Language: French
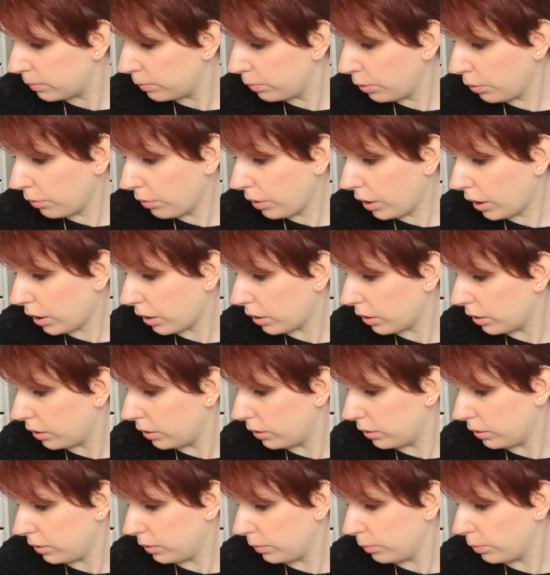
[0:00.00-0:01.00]
Power
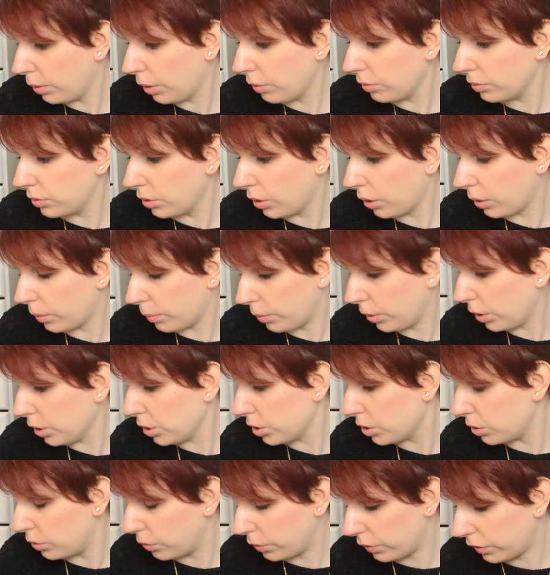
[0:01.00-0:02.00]
powder
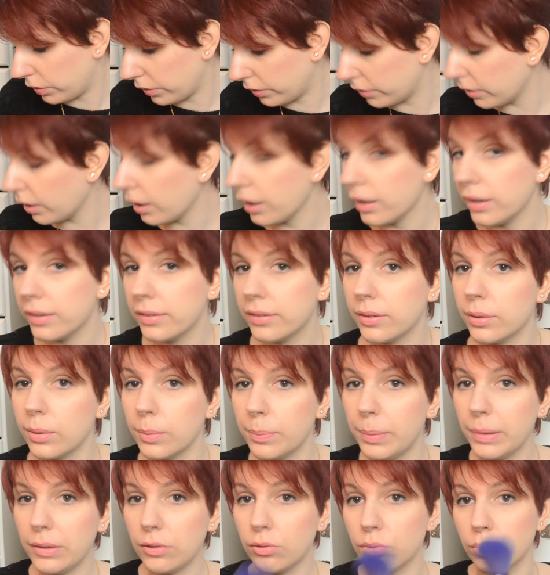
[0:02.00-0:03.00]
brush, donc c'est ça, hein, c'est le
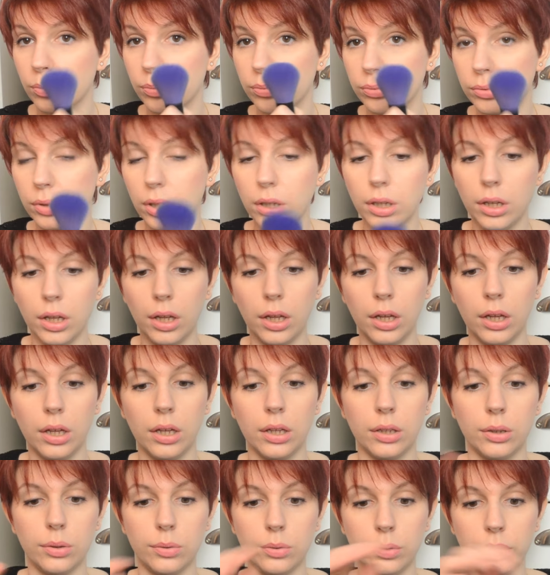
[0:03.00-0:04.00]
pinceau poudre,
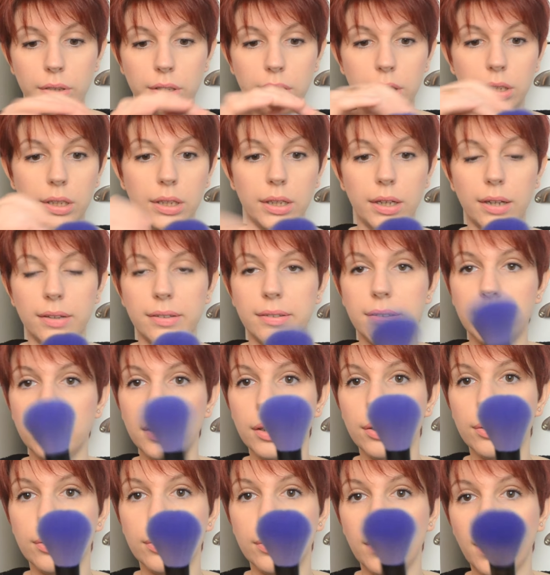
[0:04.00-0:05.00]
donc qui est
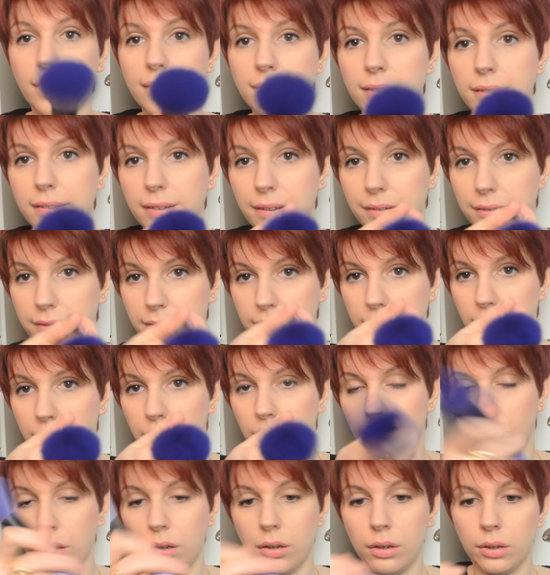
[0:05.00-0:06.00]
assez, euh, assez dense.
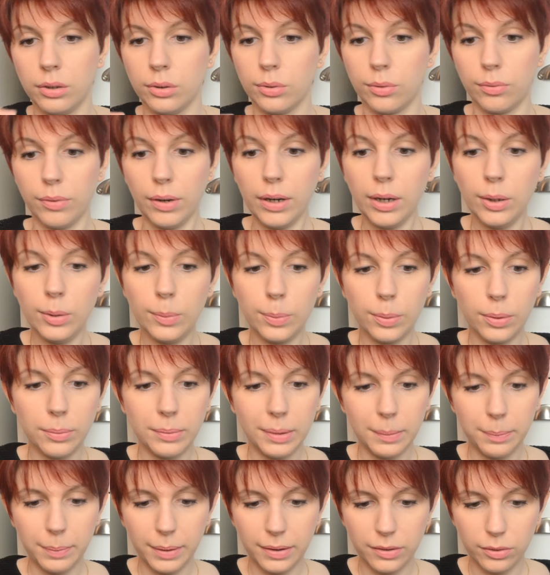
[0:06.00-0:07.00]
Donc voilà le
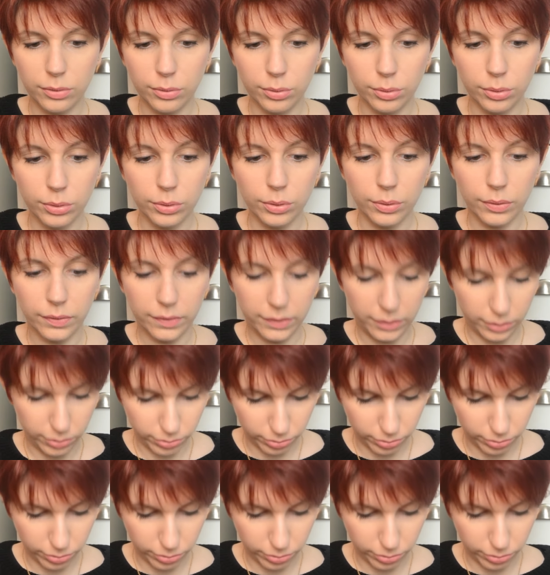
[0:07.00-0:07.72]
premier pinceau, donc c'est